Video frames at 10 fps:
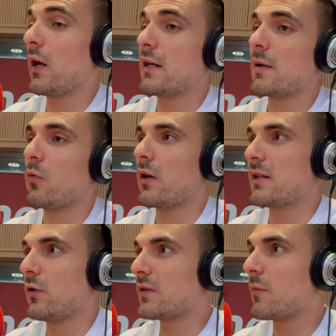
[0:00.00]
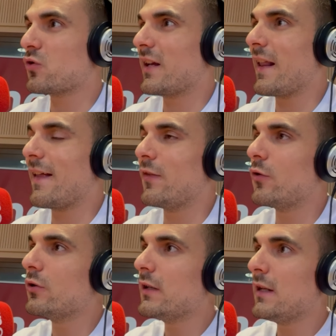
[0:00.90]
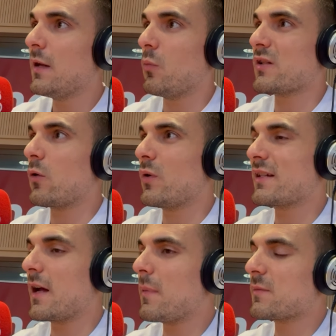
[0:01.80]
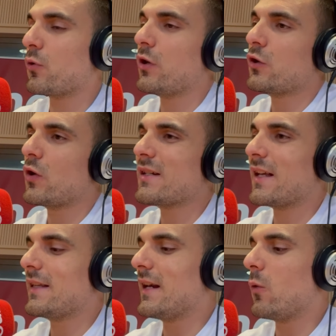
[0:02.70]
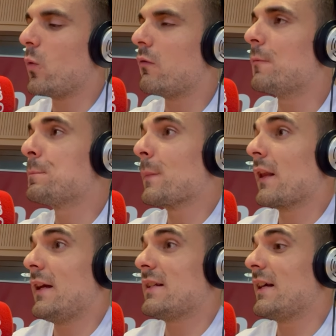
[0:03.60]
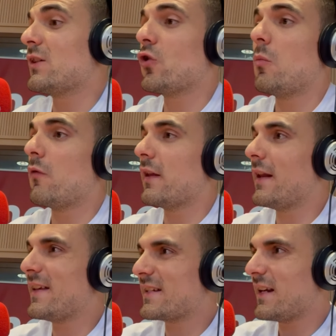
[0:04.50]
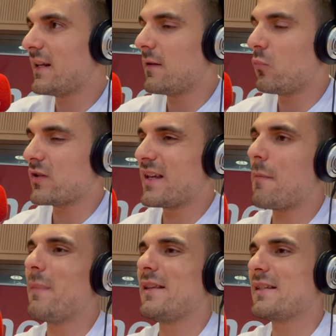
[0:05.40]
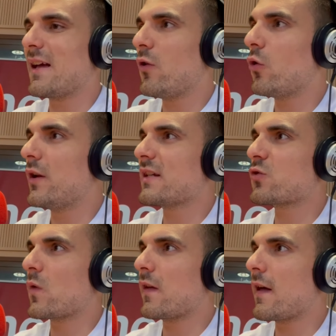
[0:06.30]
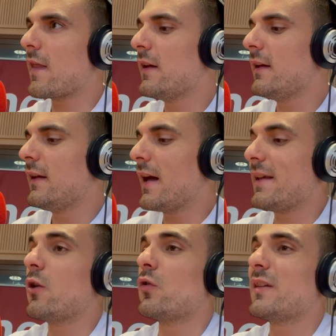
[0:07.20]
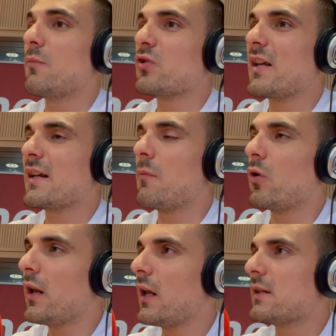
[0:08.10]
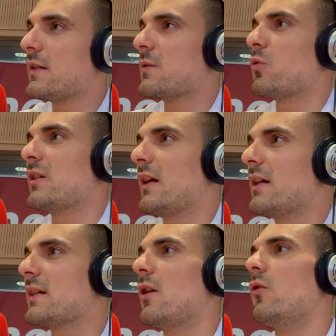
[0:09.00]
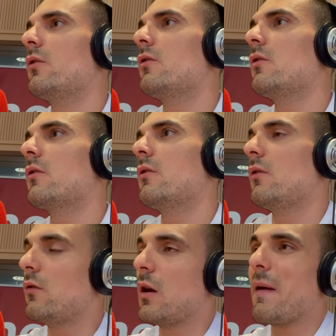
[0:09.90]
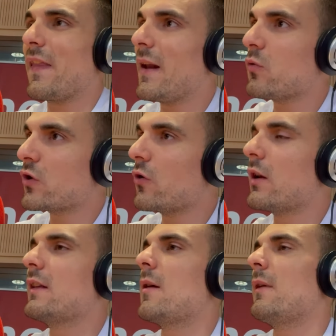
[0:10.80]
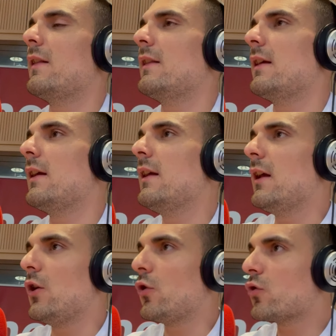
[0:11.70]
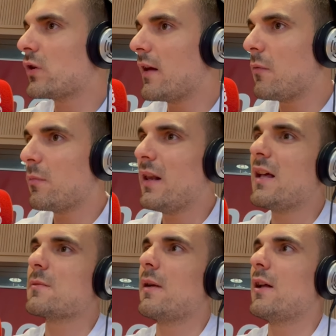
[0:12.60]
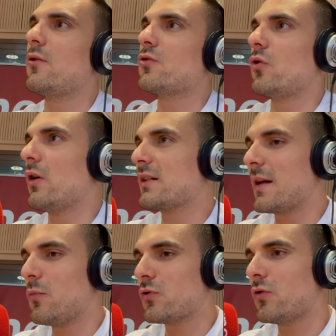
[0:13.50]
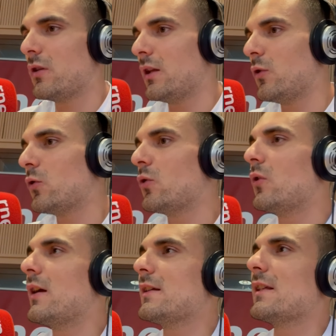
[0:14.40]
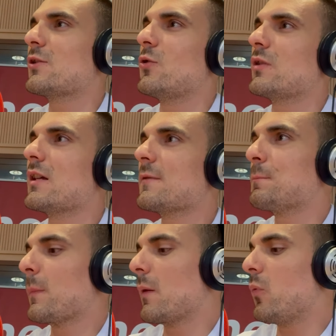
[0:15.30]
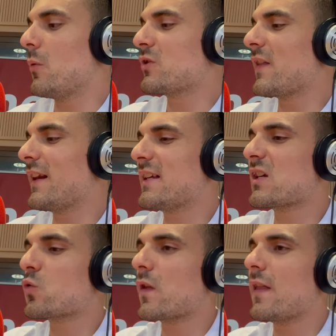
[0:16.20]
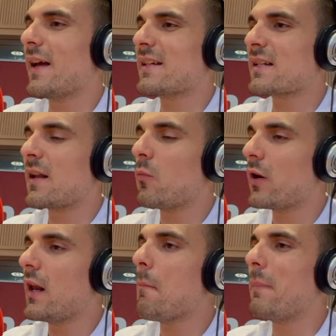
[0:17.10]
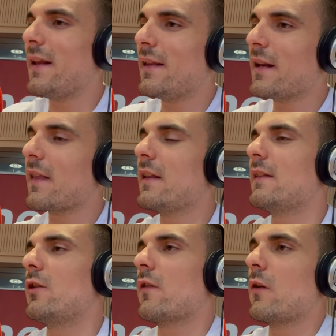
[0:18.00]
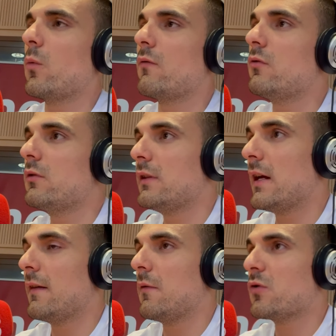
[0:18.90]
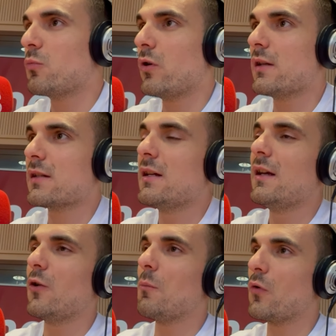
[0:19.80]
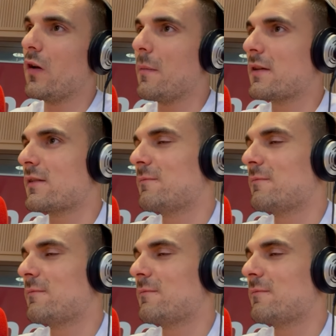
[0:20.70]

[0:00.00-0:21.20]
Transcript: en casa porque si no estamos degradando pues algunas capas protectoras que tiene el huevo. En este caso, como viene de serie, pues ya manchado con esa suciedad, ahí encontramos la salmonela. Y si después en casa lo, lo almacenamos incorrectamente, no nos la lavamos bien las manos, lo cascamos donde no toca y estas cosas, podemos hacer que esa suciedad, que esa salmonela penetre hacia el interior del huevo y acabemos pues con problemas.